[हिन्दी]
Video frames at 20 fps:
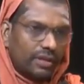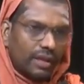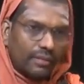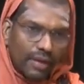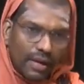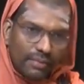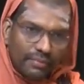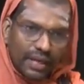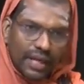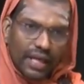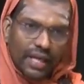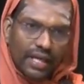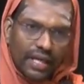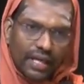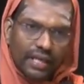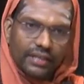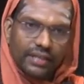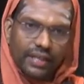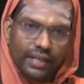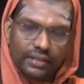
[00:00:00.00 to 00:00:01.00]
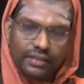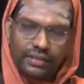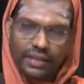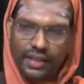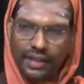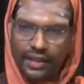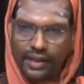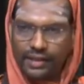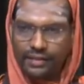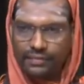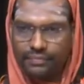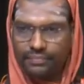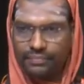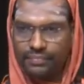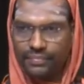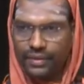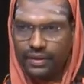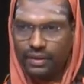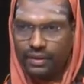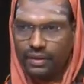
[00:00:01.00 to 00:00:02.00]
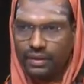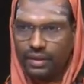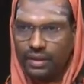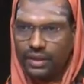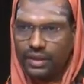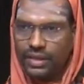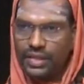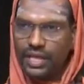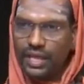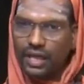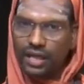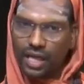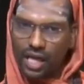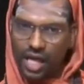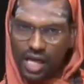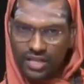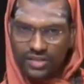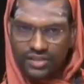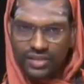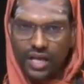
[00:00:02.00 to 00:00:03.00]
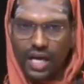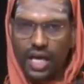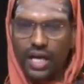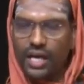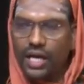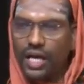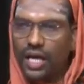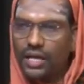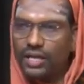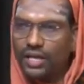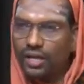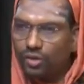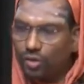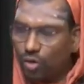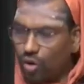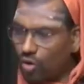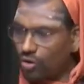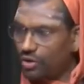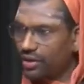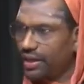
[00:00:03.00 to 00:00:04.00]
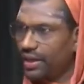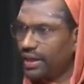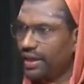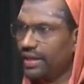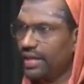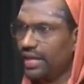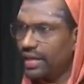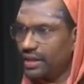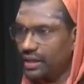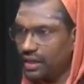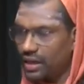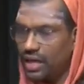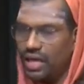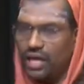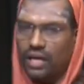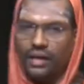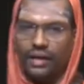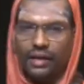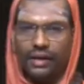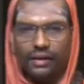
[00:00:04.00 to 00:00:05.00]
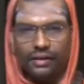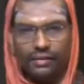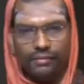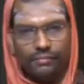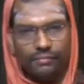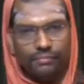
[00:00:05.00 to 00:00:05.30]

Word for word: तब हम ये नहीं देखते हैं कि ये कहां से आया ये कौन है ये क्या है